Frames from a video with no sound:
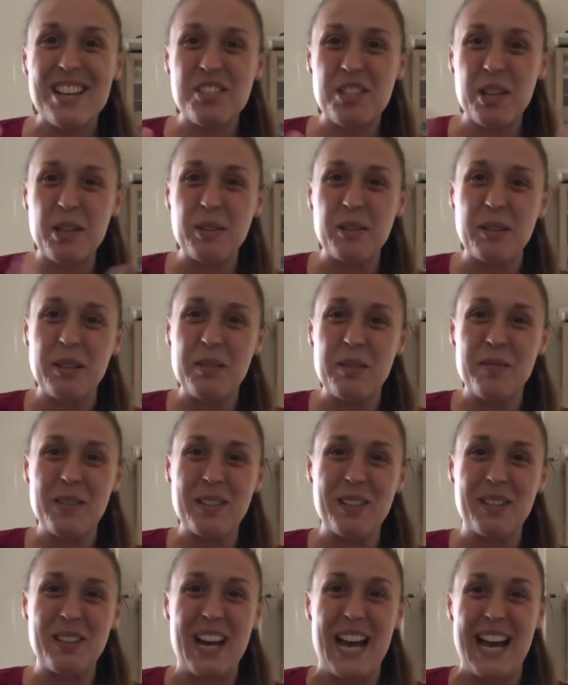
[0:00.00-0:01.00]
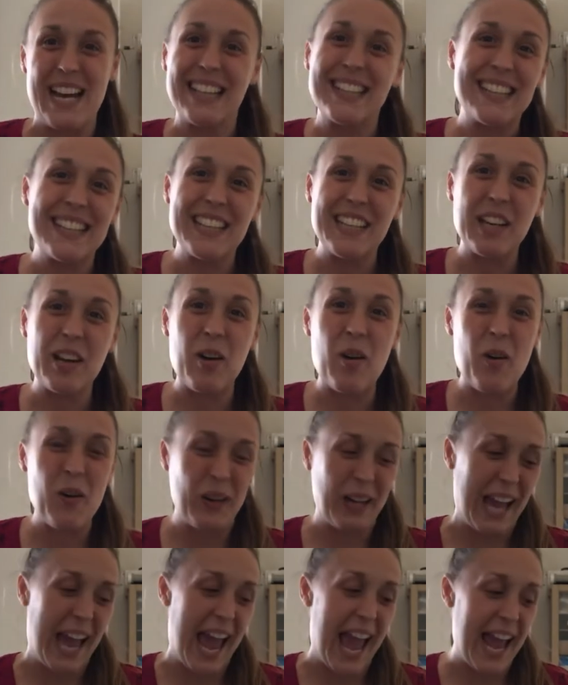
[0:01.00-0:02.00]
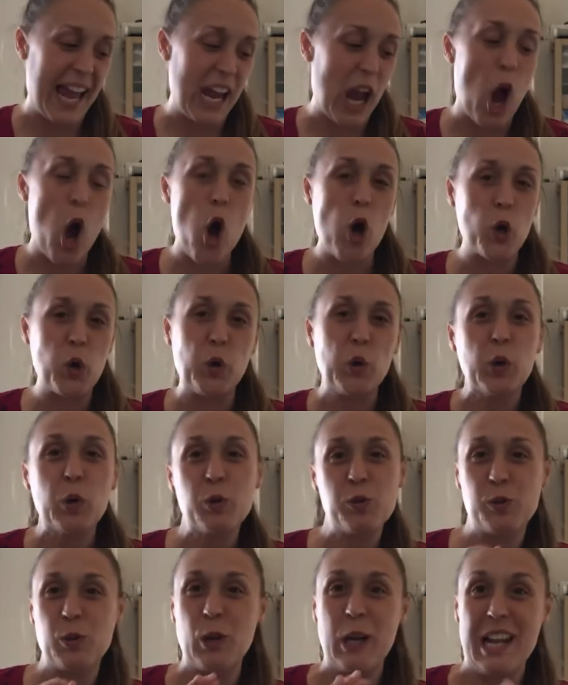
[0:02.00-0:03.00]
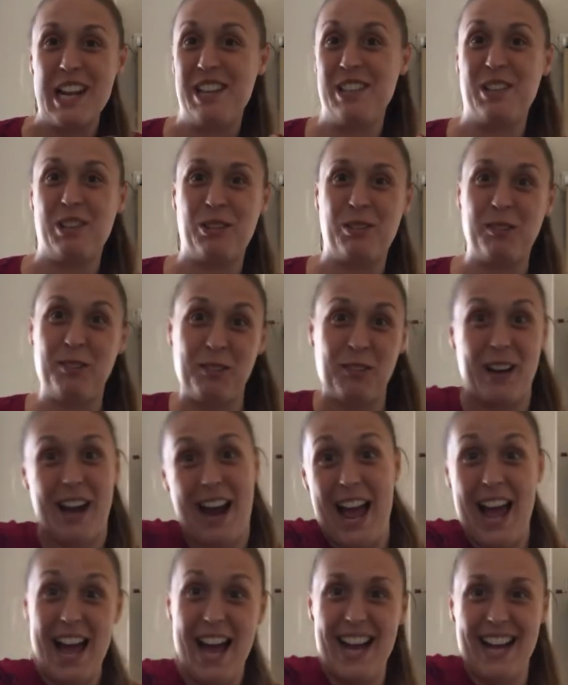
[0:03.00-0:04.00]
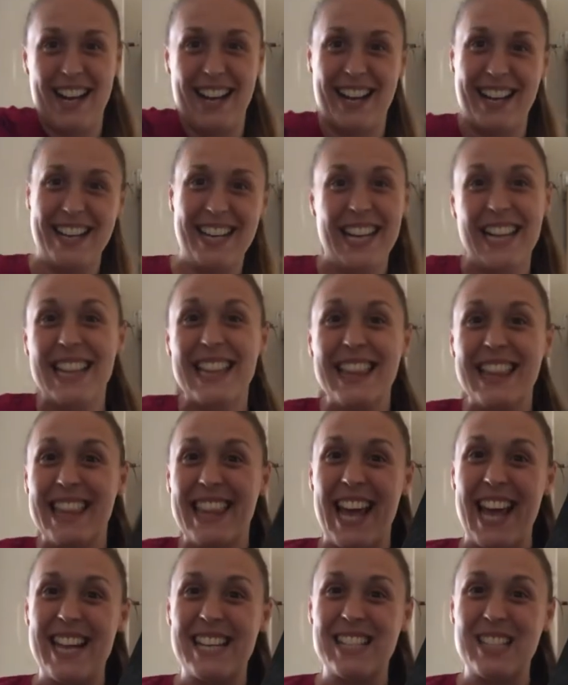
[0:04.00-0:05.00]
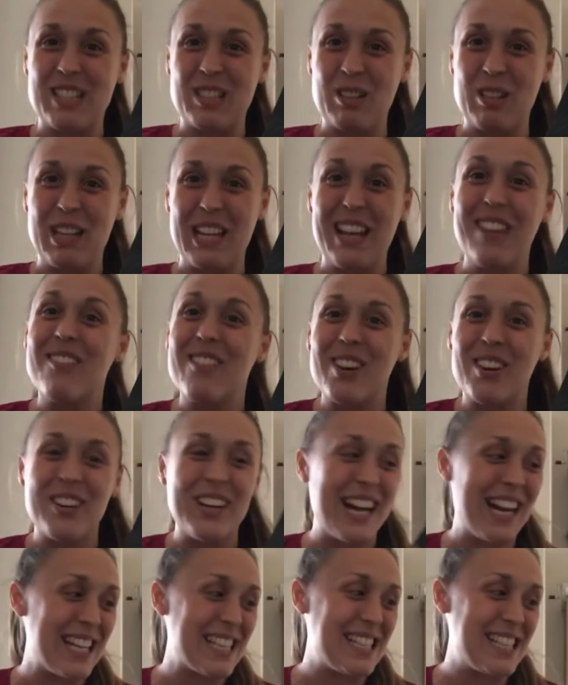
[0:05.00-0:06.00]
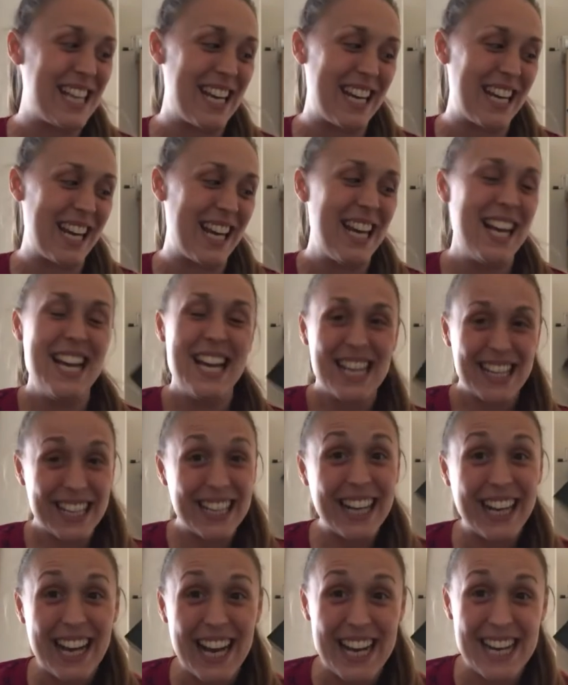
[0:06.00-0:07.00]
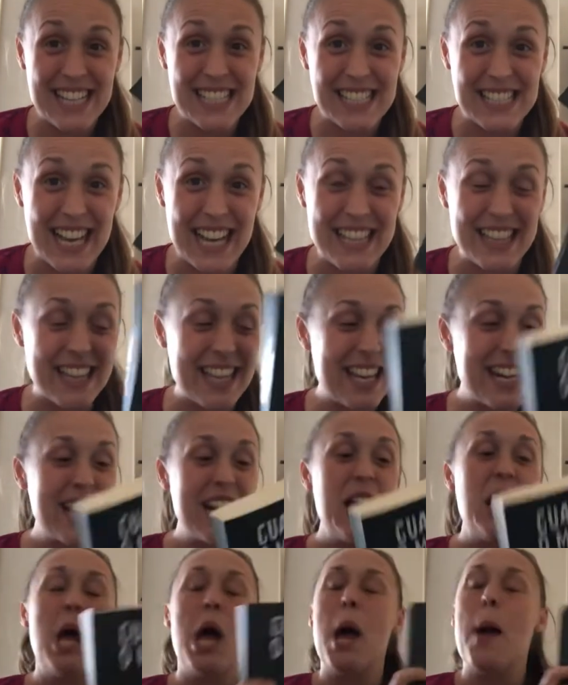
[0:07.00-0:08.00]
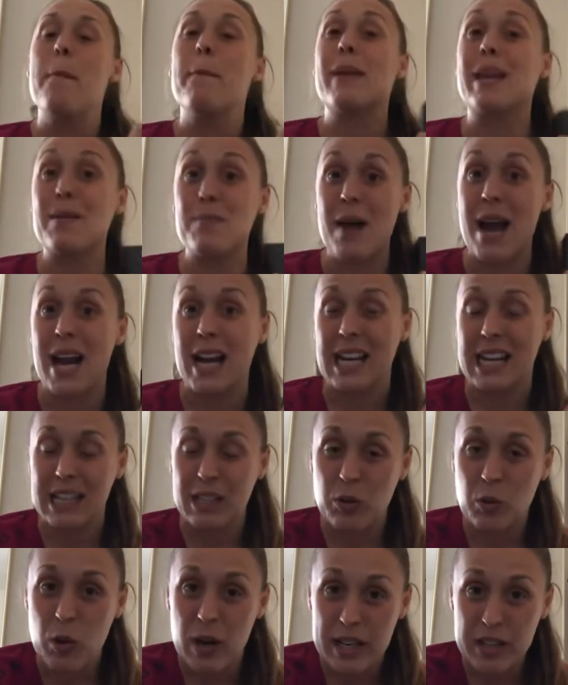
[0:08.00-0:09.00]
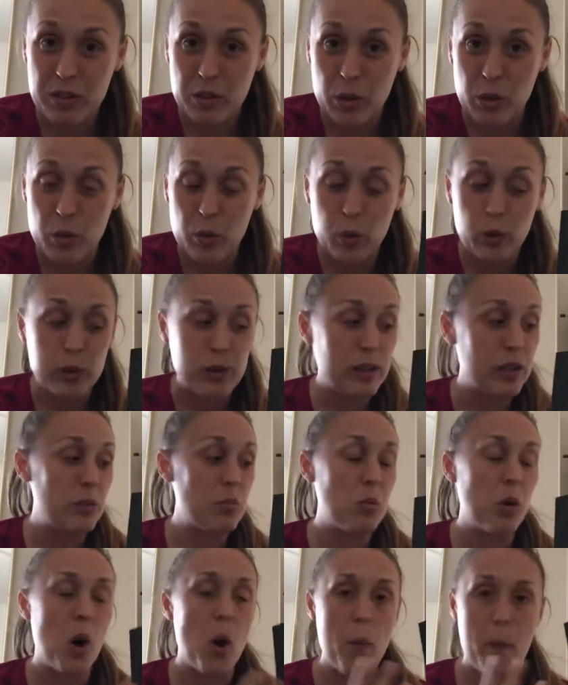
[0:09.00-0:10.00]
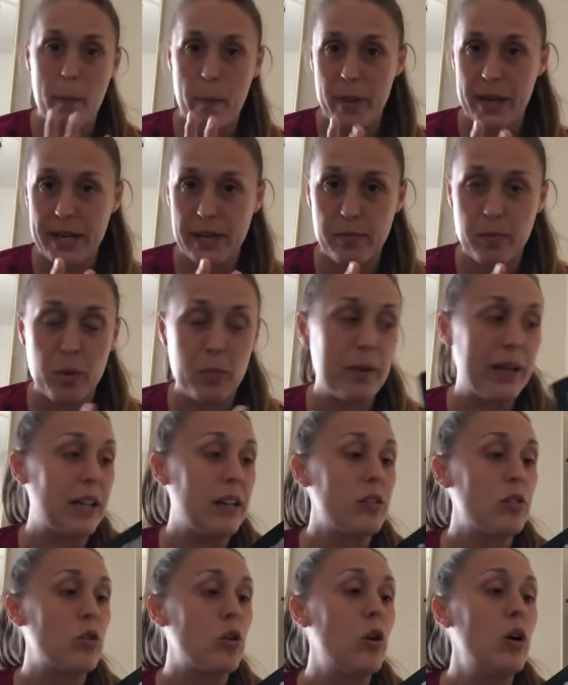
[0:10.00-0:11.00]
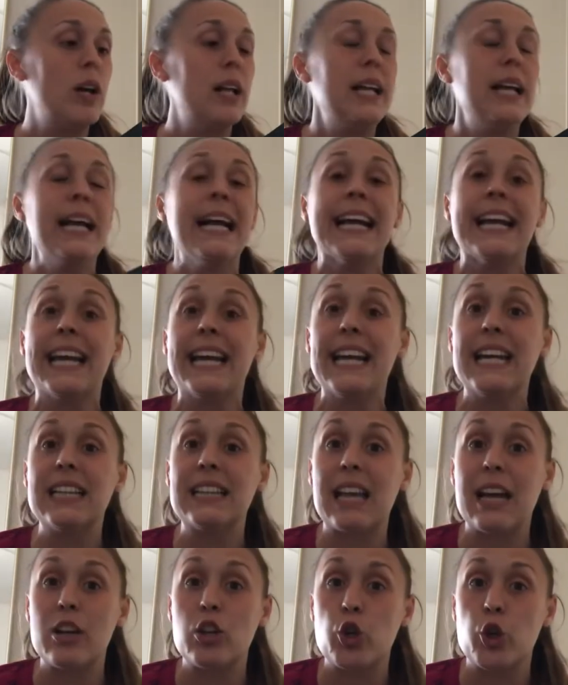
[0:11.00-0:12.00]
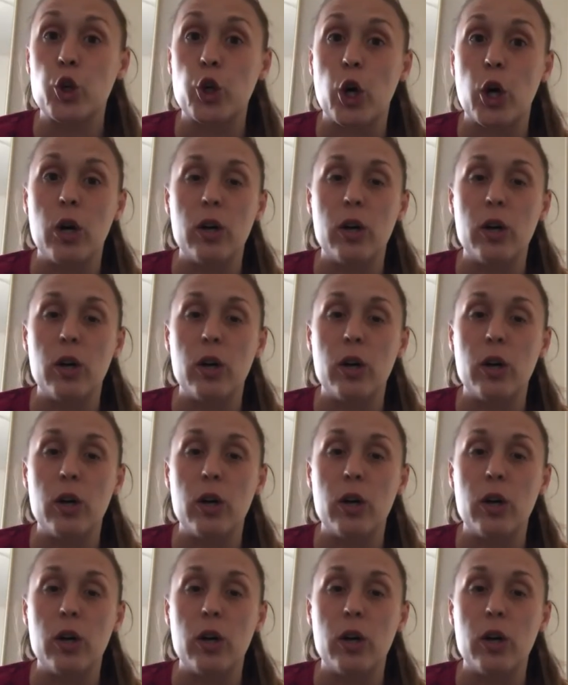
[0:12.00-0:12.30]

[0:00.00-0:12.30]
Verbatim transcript: ciao a tutti e bentornati! Ok, ho concluso la lettura anche del terzo libro della serie di Karen Sander. Mi manca il quarto e ultimo, per il momento, che in realtà non ho.